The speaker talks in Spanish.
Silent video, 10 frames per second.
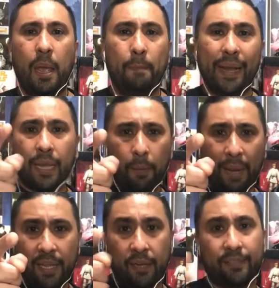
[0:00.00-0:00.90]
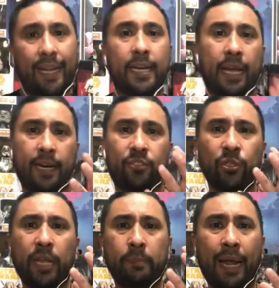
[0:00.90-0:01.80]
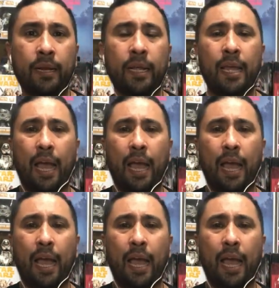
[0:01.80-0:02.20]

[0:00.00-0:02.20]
Michael Myers, la encarnación del mal,